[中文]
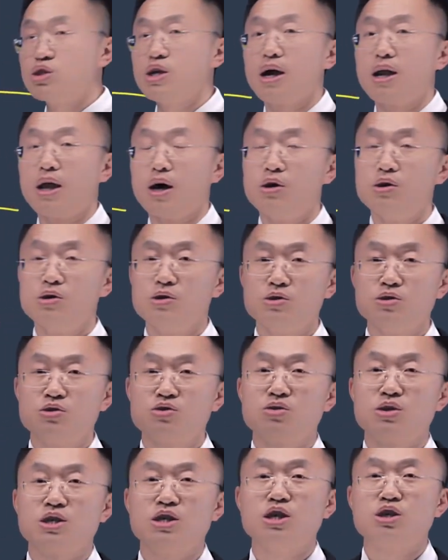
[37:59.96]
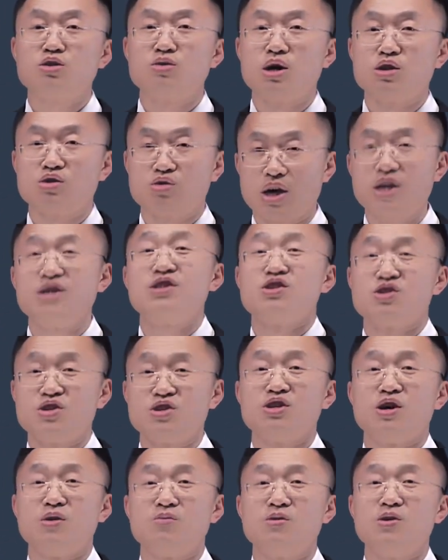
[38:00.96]
现了损益转权益的
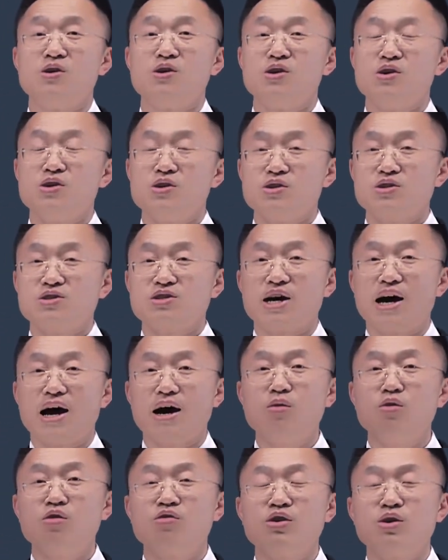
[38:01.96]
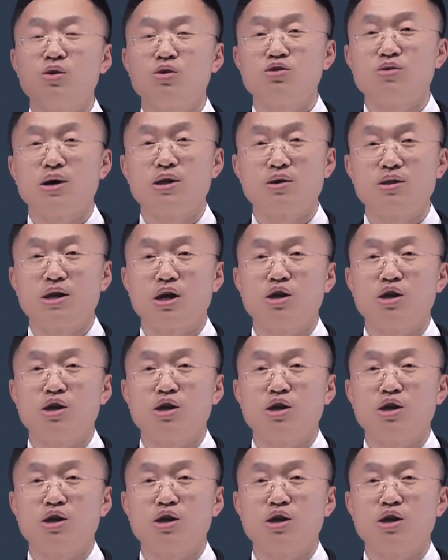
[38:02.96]
情形，财务费用转到